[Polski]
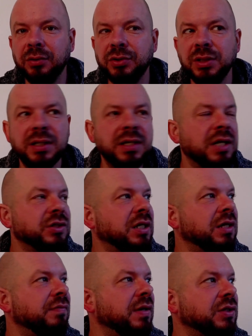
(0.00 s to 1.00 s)
Czyli
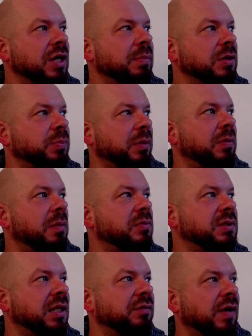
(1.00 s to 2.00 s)
jeżeli wiesz, nie masz problemu z
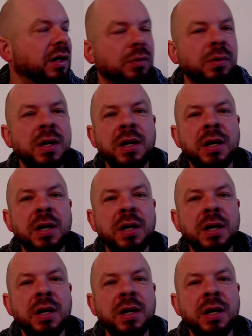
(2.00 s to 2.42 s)
nadwagą,